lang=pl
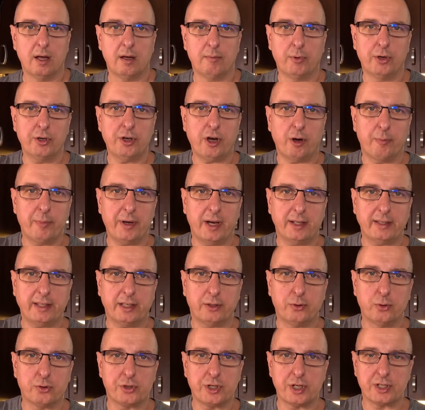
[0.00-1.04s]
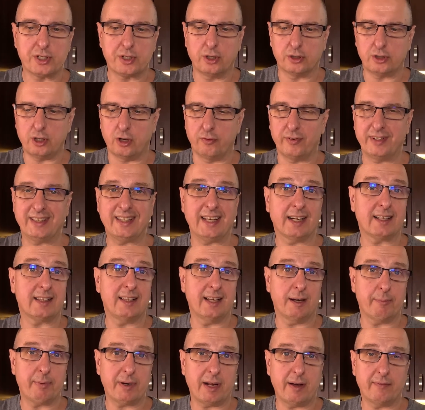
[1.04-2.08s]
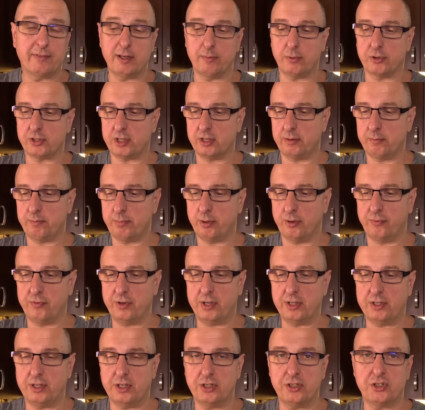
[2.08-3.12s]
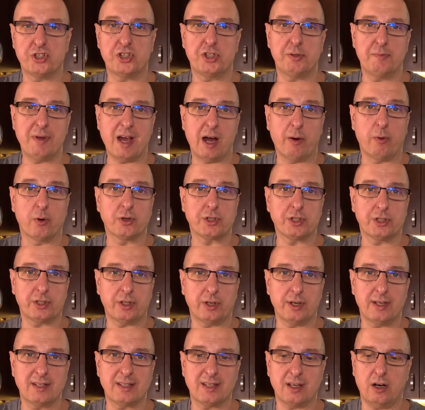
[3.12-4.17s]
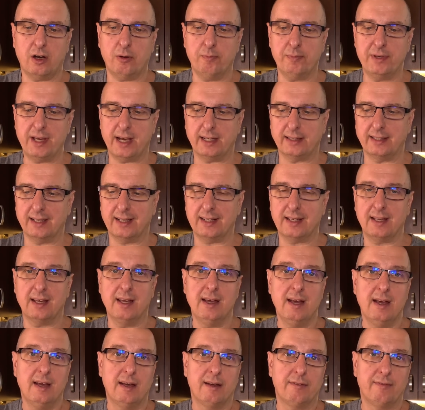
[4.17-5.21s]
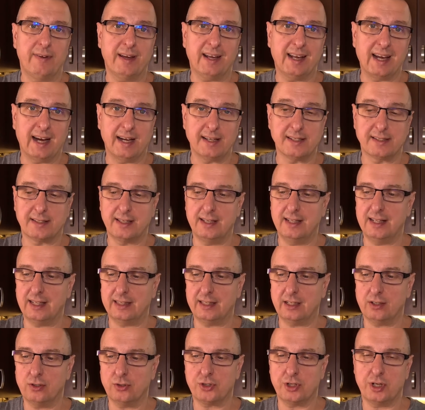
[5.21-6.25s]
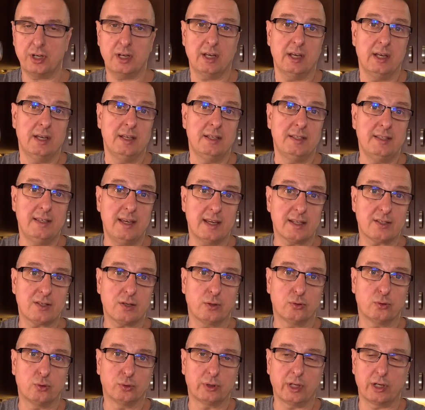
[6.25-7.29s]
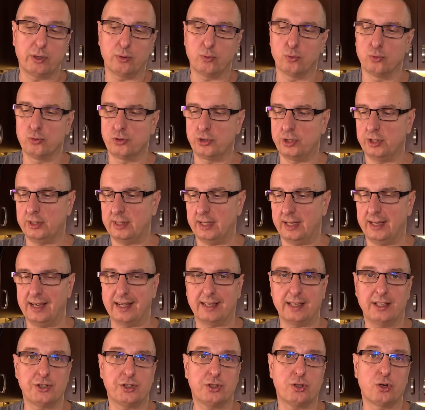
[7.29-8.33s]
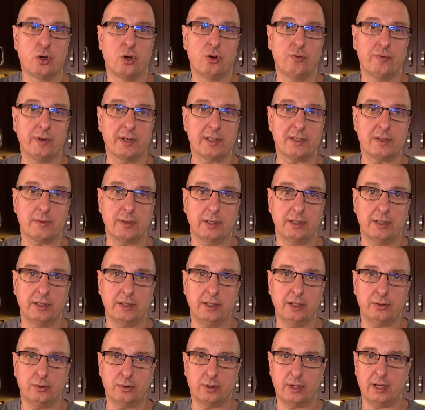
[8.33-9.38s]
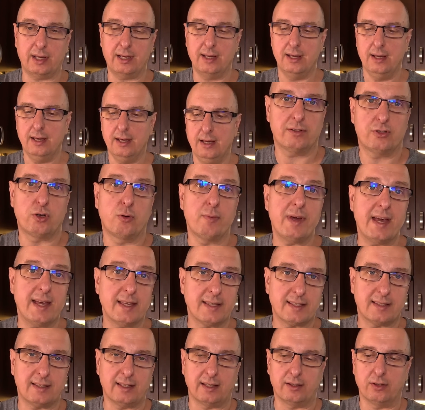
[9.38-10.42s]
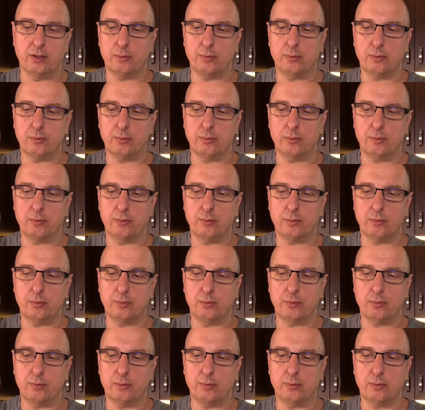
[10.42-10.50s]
Mój obiadek już jest gotowy. Tak naprawdę możemy powiedzieć śmiało, że to jest obiadek wegański, dlatego że nie są tutaj użyte jakiekolwiek składniki, które są mięsne.